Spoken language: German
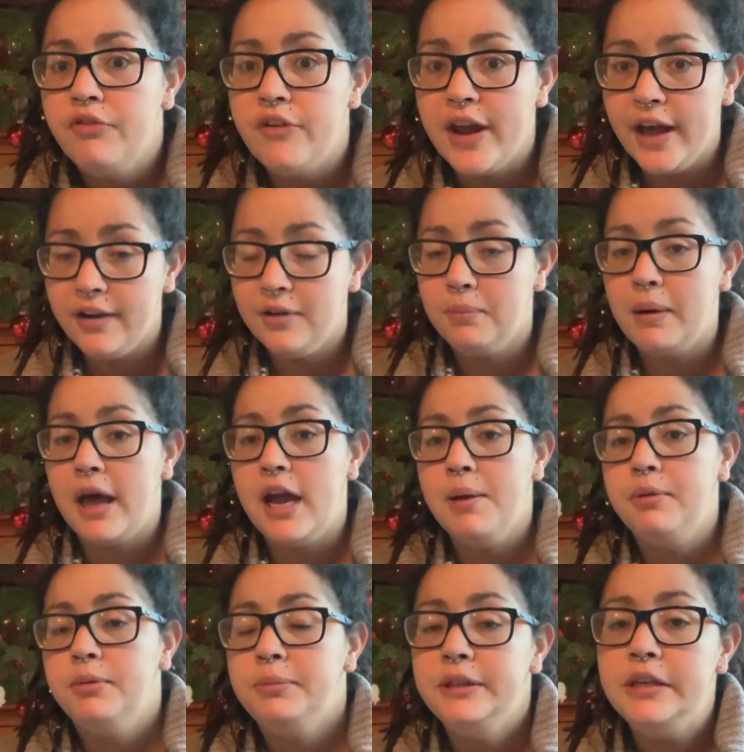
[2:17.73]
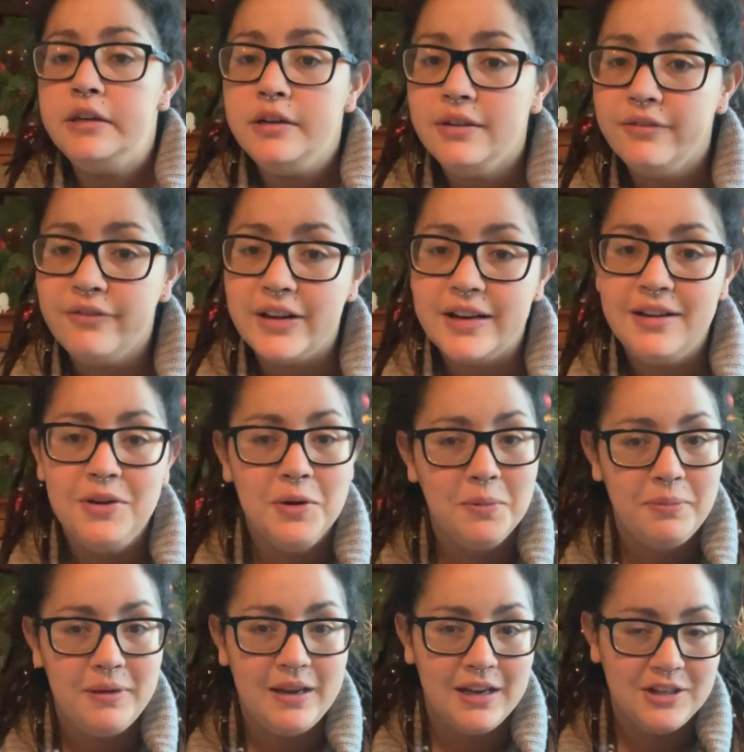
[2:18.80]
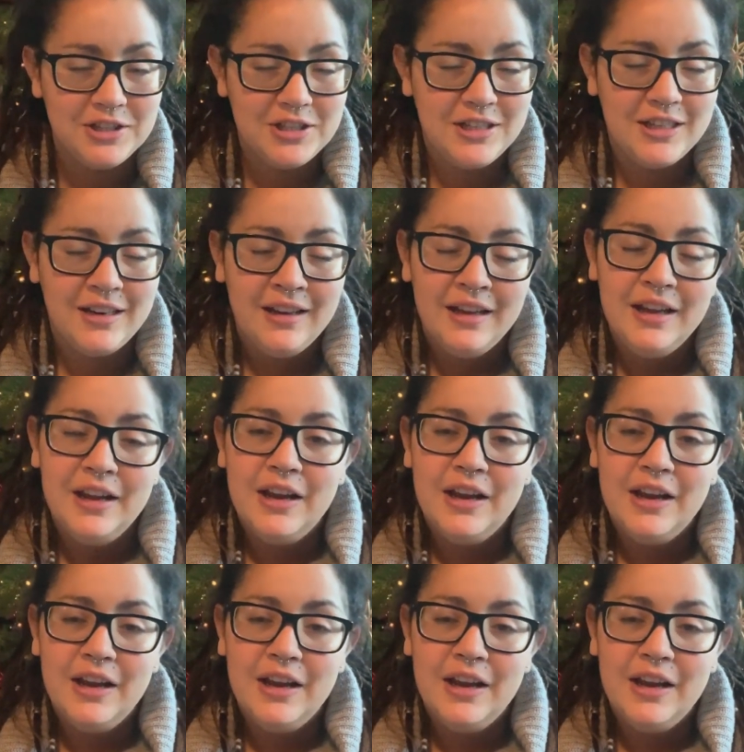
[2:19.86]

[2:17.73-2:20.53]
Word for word: werde, bleibe, bin, wenn die OP ansteht